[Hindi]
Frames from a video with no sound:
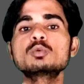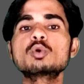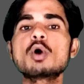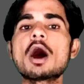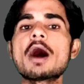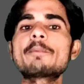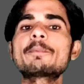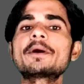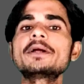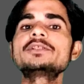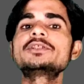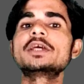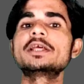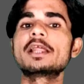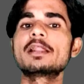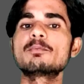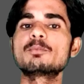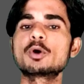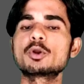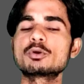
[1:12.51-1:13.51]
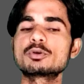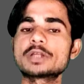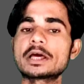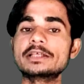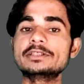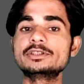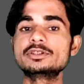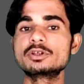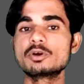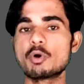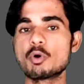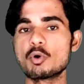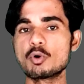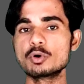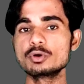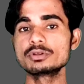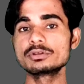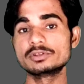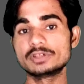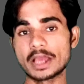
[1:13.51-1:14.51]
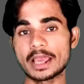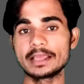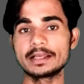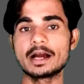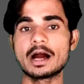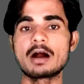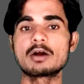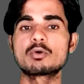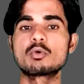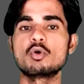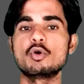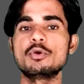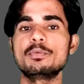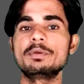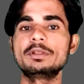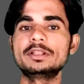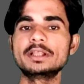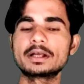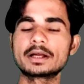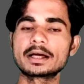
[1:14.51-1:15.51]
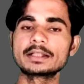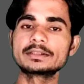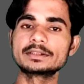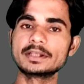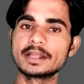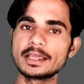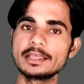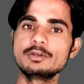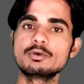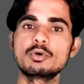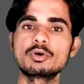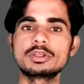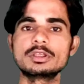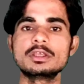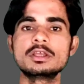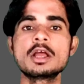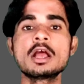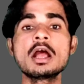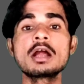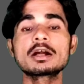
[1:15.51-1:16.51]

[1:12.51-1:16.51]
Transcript: तो आपका चैनल मोनेटाइज हो जाएगा कोई भी दिक्कत नहीं होगी